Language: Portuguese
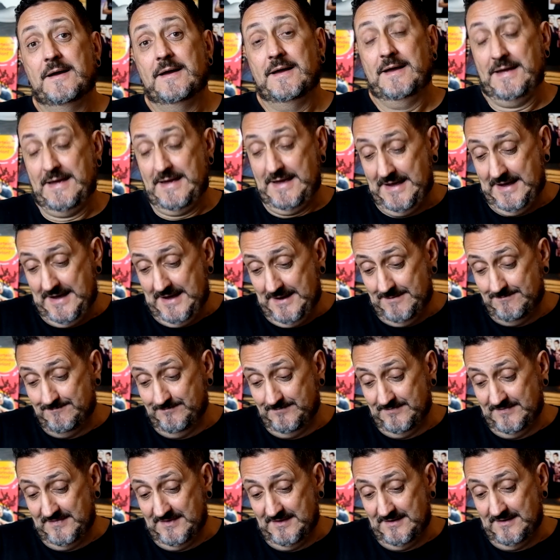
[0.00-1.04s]
É,
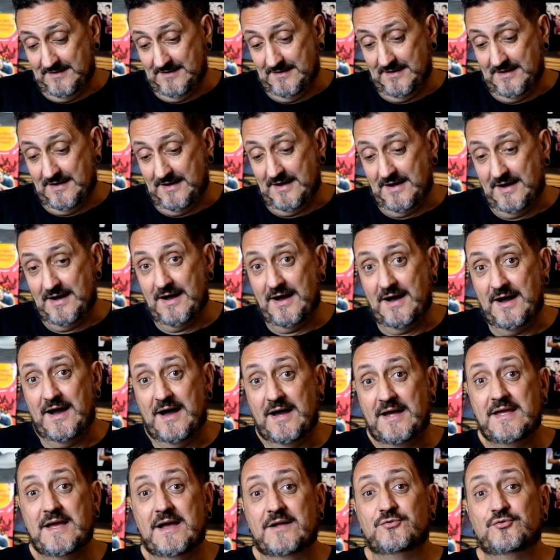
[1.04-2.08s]

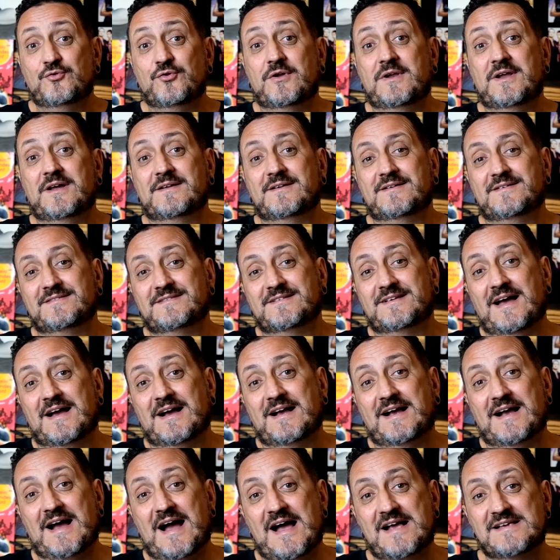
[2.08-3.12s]
aí a dona da
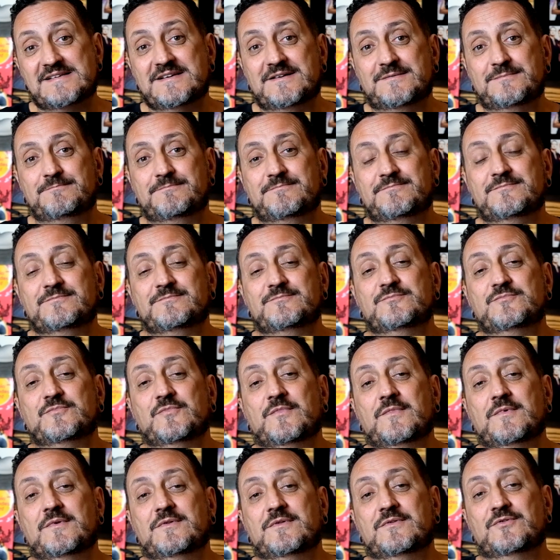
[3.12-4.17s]
casa
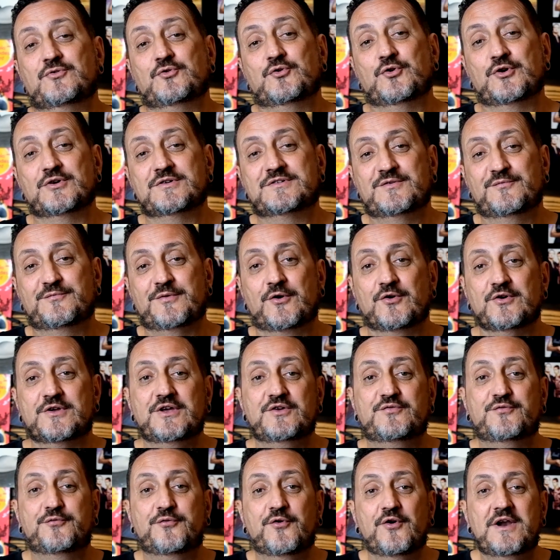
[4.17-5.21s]
trouxe, falou que
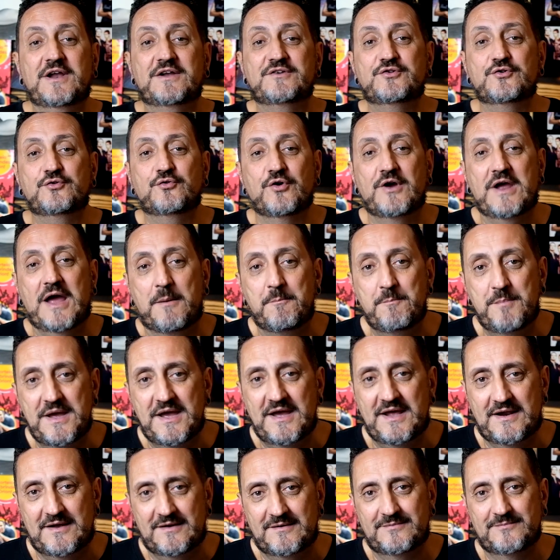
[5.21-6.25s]
folha de
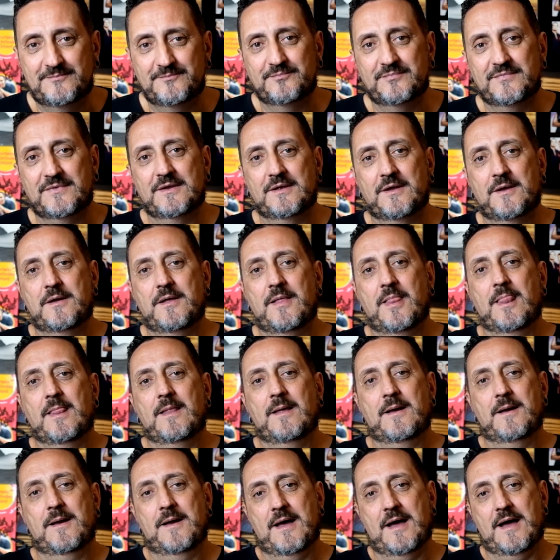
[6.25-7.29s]
goiabeira
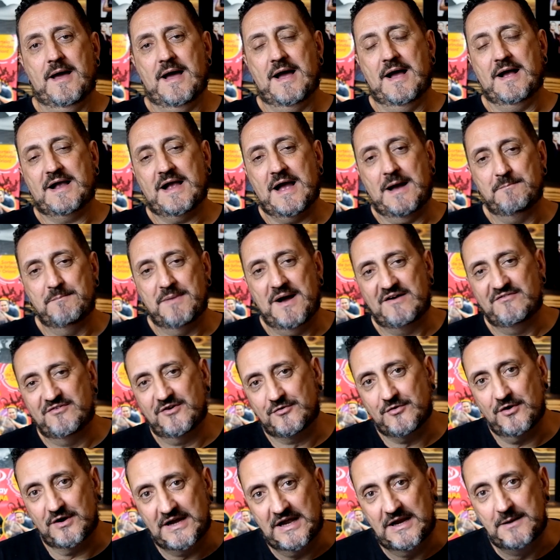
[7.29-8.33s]
acabava
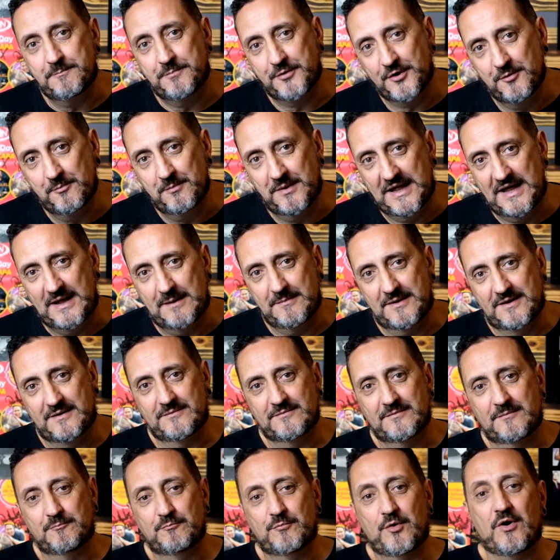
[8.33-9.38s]
com aquele problema.
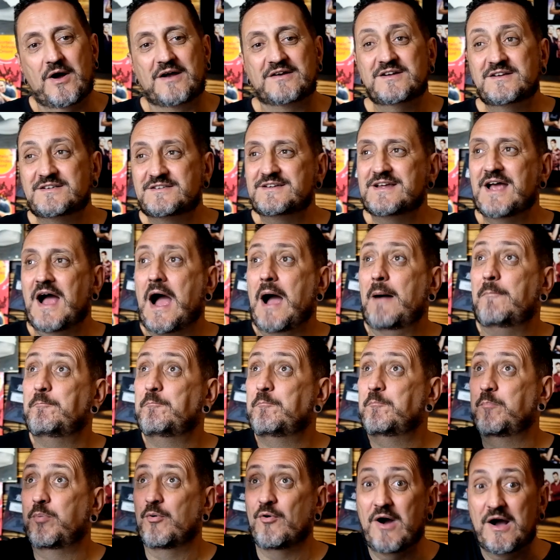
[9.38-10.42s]
Bom, a gente
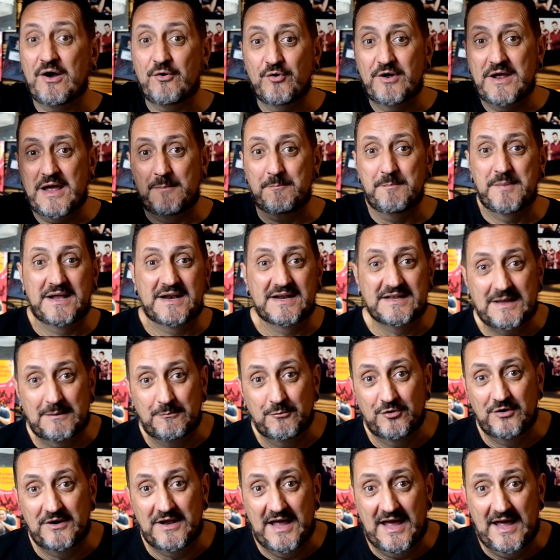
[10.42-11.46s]
rapou a goiabeira da
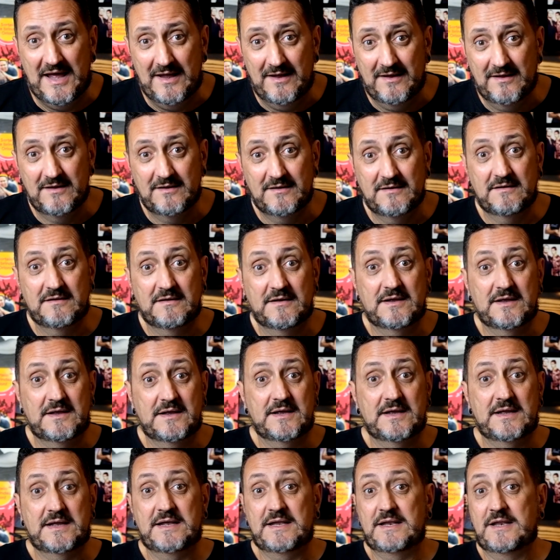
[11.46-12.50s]
mulher
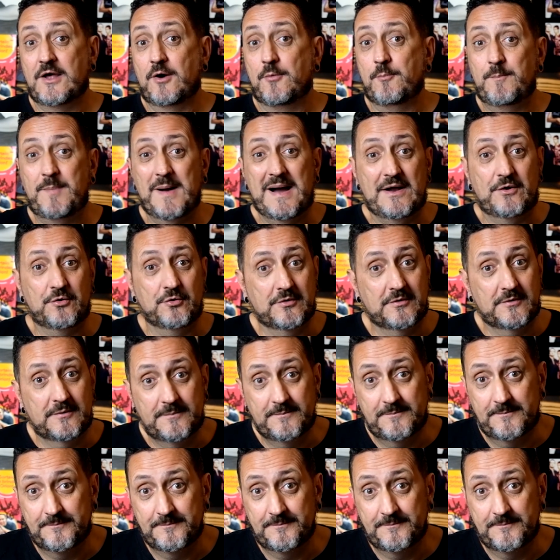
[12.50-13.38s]
e não parou.